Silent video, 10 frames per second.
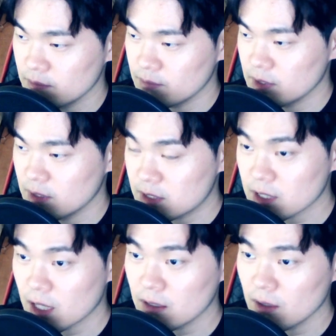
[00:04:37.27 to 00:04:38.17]
비를
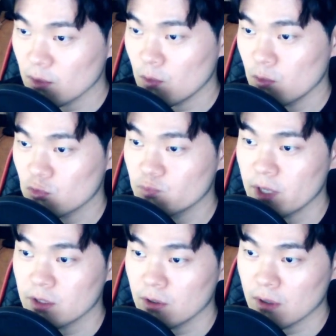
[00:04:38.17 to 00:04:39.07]
증액을 하고
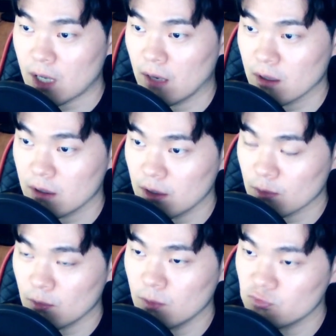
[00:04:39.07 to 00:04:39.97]
국방력을 강화를
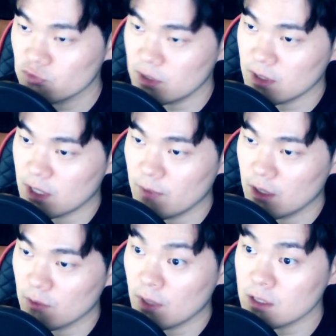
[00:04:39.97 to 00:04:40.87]
하고 무기를
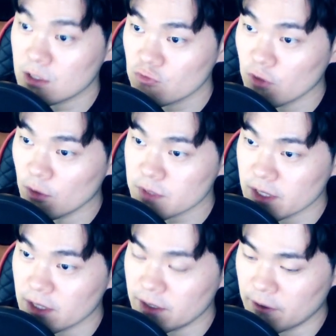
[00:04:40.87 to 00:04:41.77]
개발하고 할 이유가
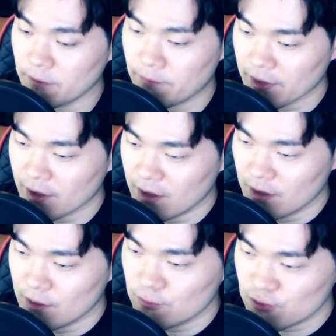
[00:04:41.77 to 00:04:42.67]
없잖아요.
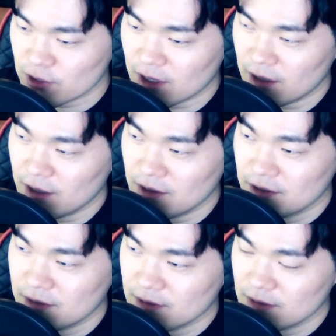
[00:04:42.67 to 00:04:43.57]
우리가
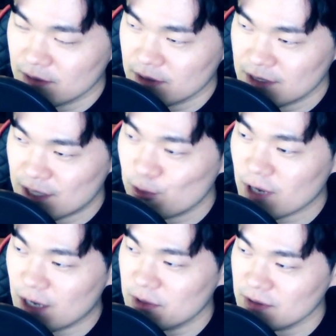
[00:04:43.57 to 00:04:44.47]
이대로
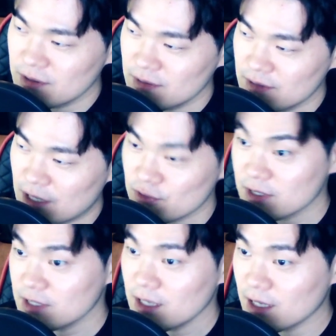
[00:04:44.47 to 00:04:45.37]
가면은 나중에
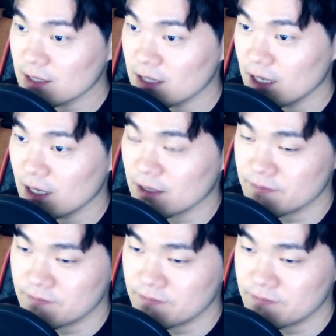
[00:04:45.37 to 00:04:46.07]
큰일 난다.